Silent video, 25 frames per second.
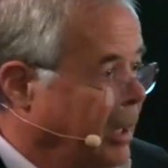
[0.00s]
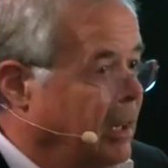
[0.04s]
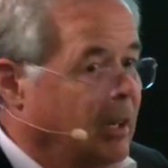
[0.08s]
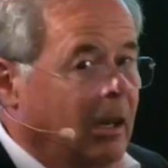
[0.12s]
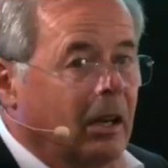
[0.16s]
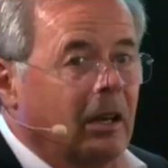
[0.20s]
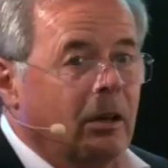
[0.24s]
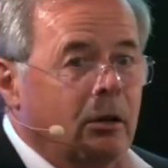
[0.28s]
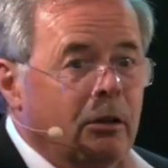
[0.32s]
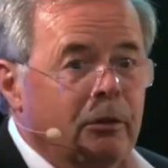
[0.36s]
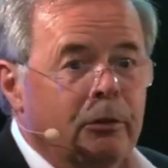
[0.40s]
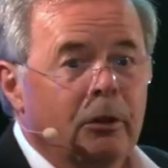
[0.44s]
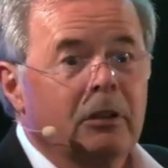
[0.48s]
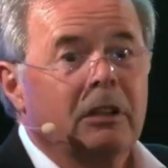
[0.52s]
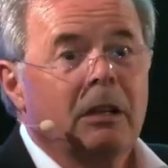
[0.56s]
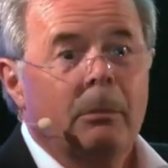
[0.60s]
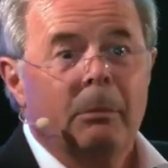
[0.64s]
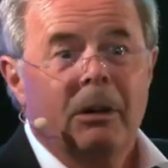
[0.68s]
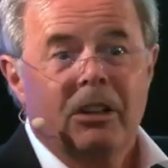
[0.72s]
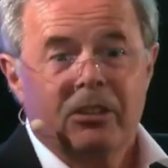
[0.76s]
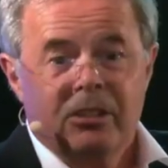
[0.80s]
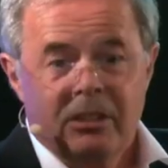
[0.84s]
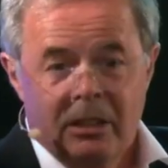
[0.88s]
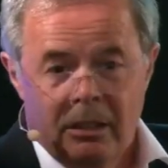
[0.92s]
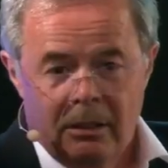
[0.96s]
Et, le vote a
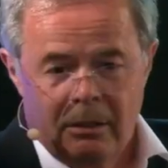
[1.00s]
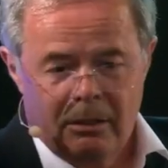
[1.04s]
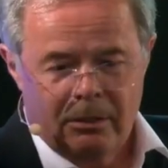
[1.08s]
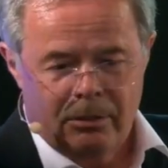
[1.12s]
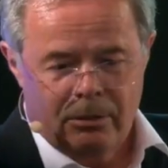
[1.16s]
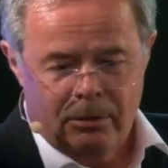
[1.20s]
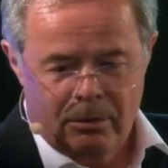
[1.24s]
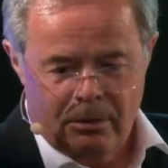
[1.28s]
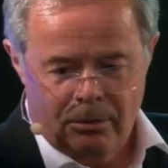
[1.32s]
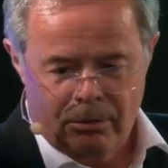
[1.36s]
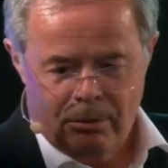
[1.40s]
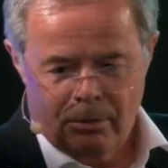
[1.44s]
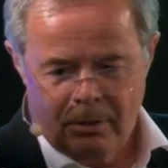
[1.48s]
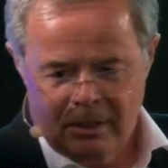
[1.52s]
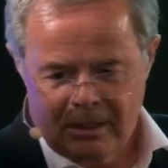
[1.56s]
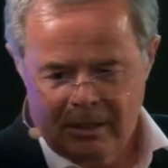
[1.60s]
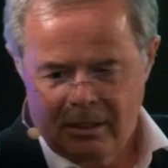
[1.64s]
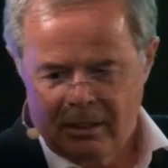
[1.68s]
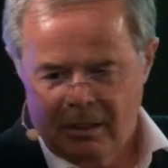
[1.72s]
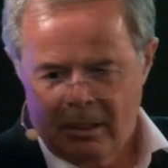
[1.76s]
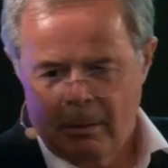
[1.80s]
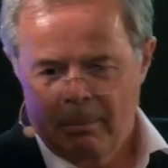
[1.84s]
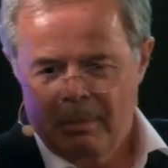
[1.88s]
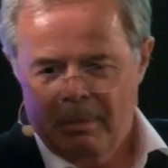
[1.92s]
marché, je, je crois que ce n'était